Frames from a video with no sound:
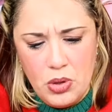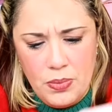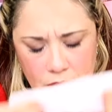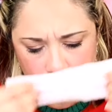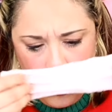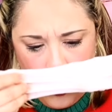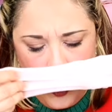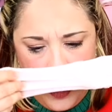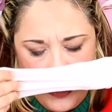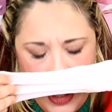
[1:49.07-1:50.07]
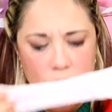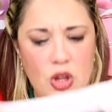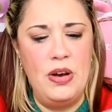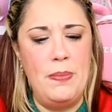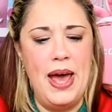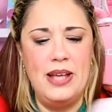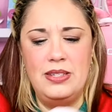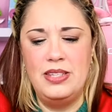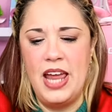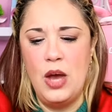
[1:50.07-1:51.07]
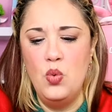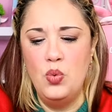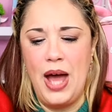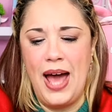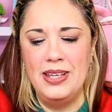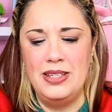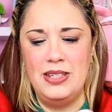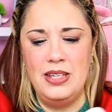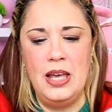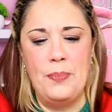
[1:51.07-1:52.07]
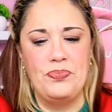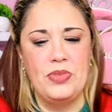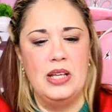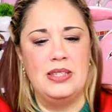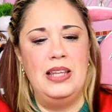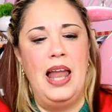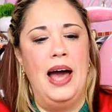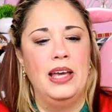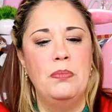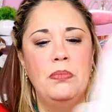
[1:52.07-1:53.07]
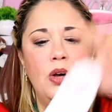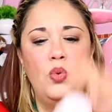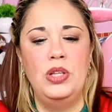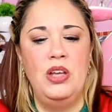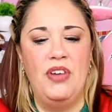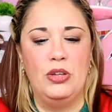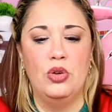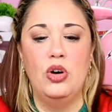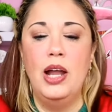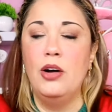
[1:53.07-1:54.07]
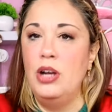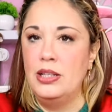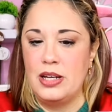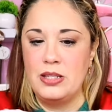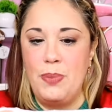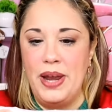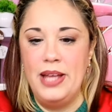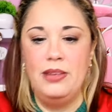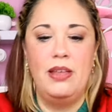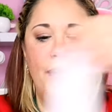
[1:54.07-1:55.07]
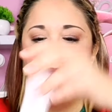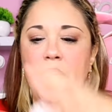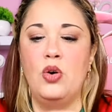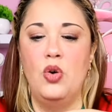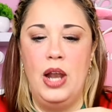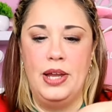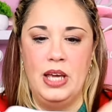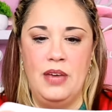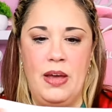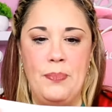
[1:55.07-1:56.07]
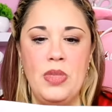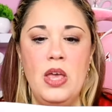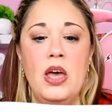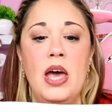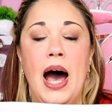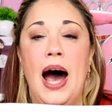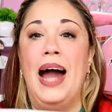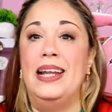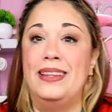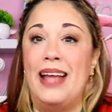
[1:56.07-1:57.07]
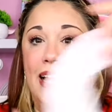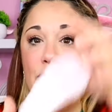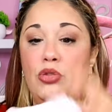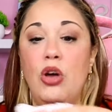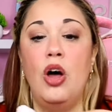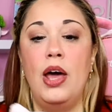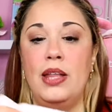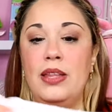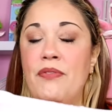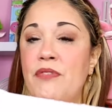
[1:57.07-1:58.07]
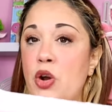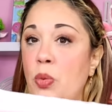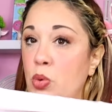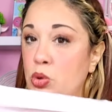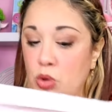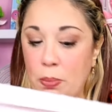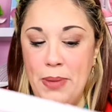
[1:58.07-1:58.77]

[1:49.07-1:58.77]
boh, comunque dovrebbe essere un icy slime quindi fatto con la colla trasparente e con la neve al tatto è davvero molto